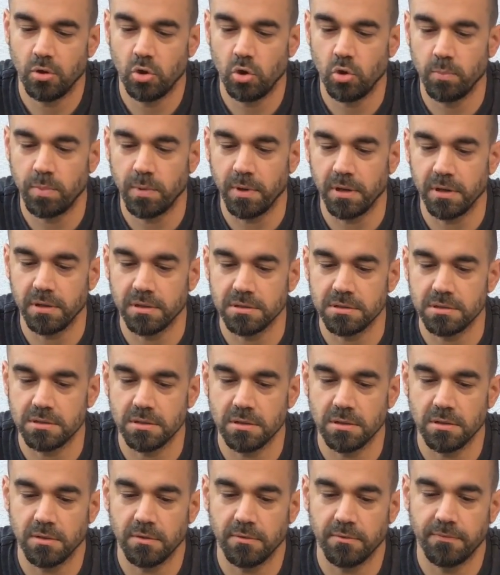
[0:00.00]
Übrigens
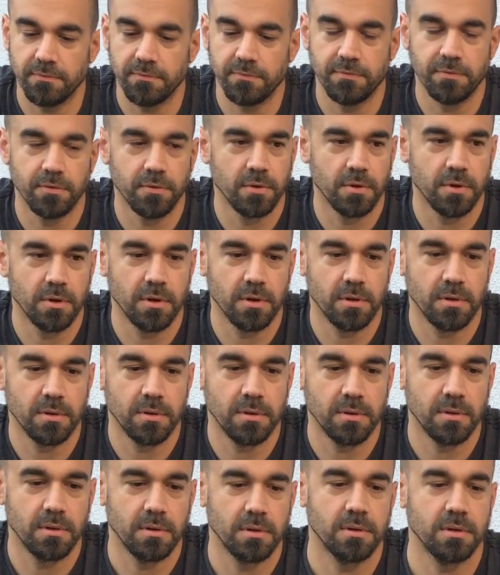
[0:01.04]
für
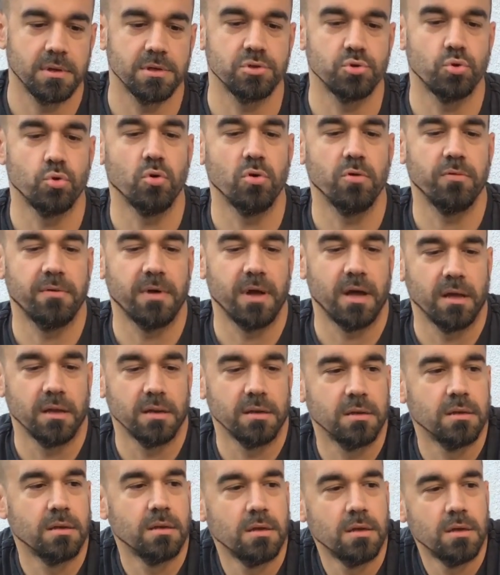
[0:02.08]
das
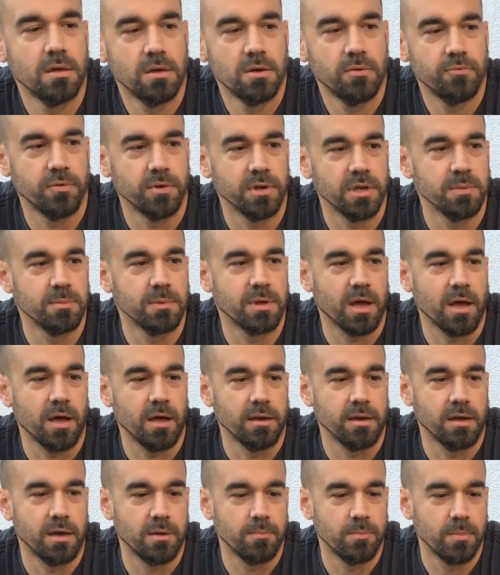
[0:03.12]
Hochfahren von dem
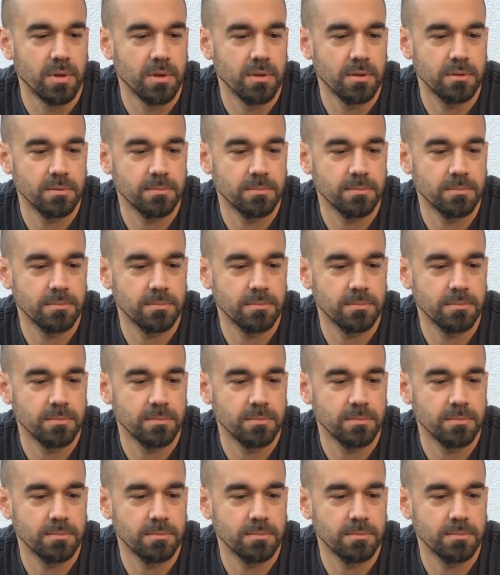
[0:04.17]
Kranarm.